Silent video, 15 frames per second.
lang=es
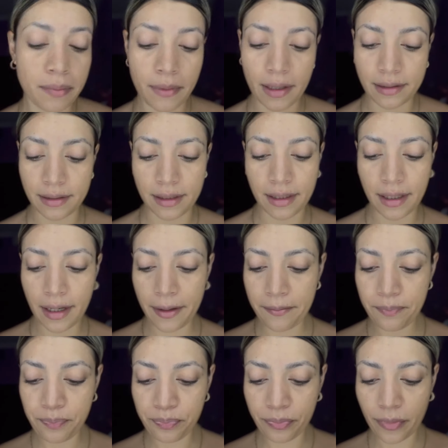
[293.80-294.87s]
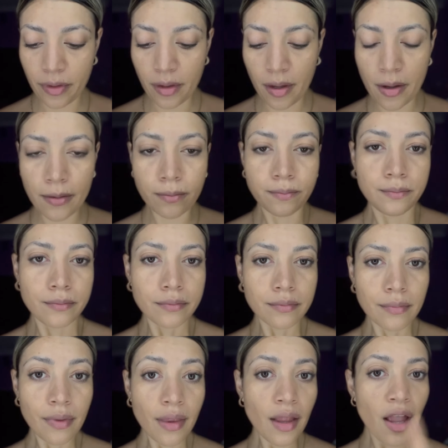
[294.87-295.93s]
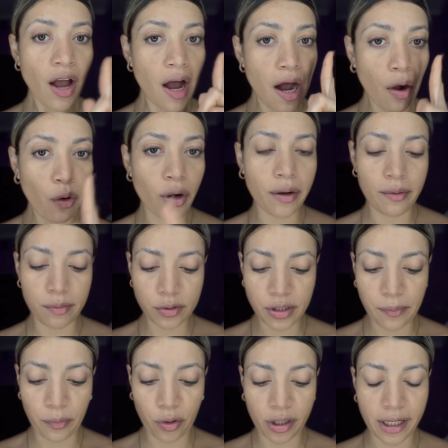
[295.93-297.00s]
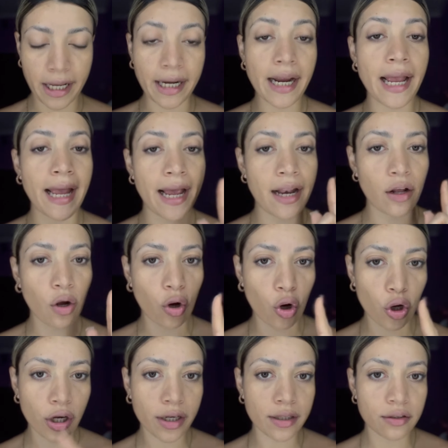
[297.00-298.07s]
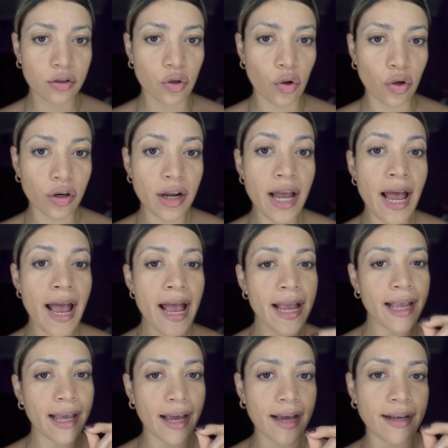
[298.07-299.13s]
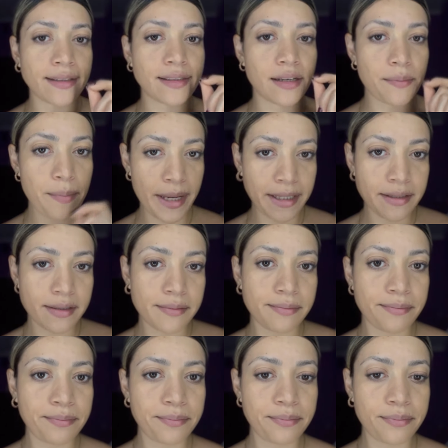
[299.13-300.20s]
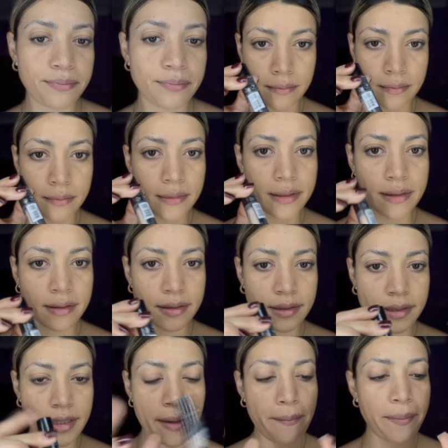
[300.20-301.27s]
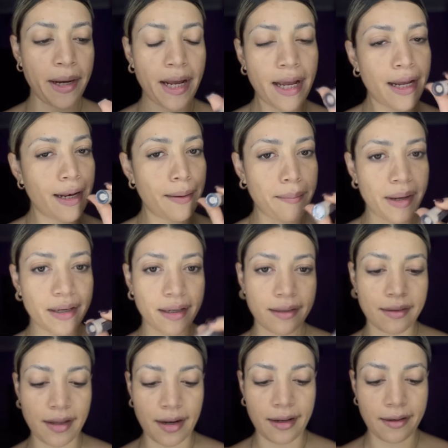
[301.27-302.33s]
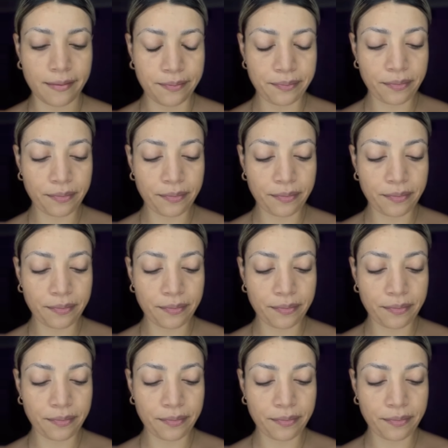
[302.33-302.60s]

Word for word: Así que ahora vamos a poner el corrector que es el beige. Siempre en la marca Italia.